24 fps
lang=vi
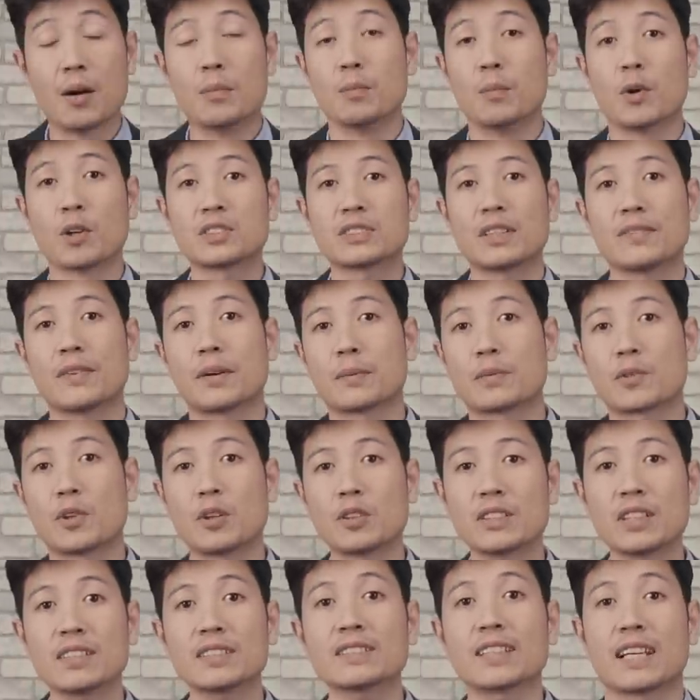Một sản phẩm
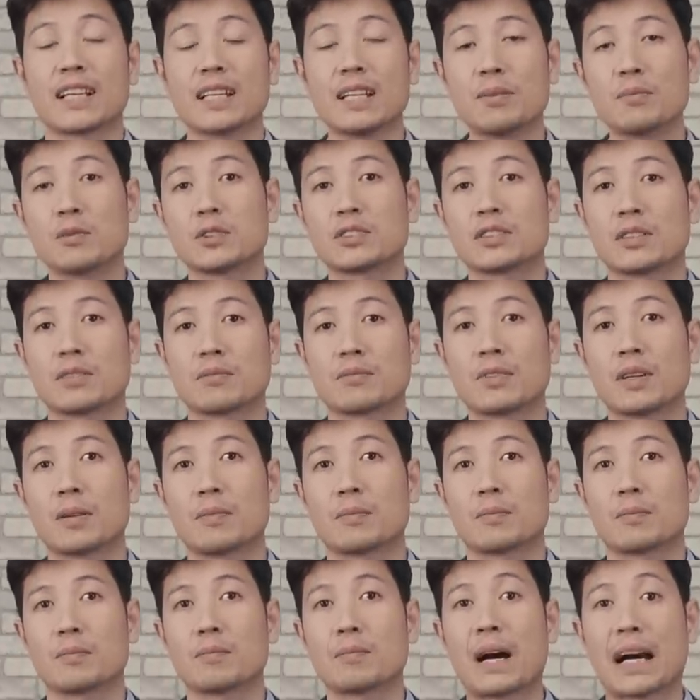tốt chắc chắn là một sản
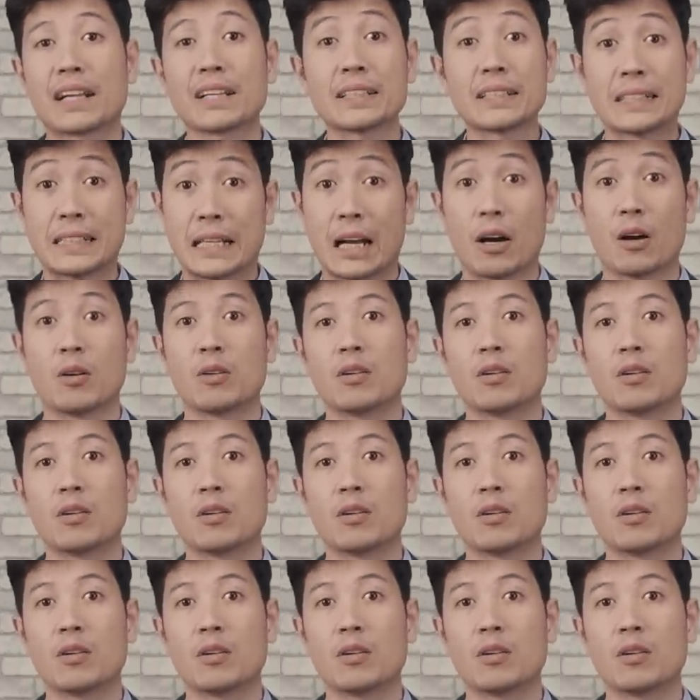phẩm bán được nhiều